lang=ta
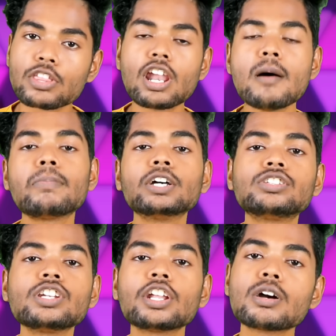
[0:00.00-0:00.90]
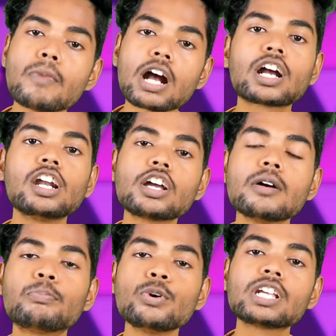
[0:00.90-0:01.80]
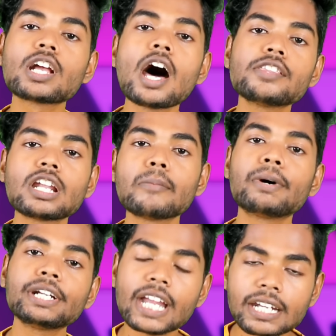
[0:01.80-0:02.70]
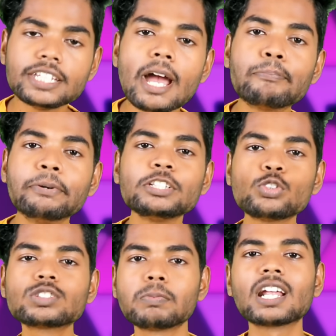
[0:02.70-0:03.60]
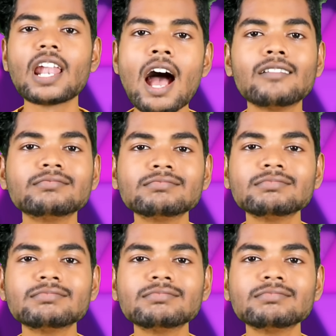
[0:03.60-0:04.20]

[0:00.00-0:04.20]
அதெல்லாம் பார்த்துட்டு எனக்கு மக்களுக்கு பிடிக்காத நபர்னு என்ன எப்படி சூஸ் பண்ணலாம்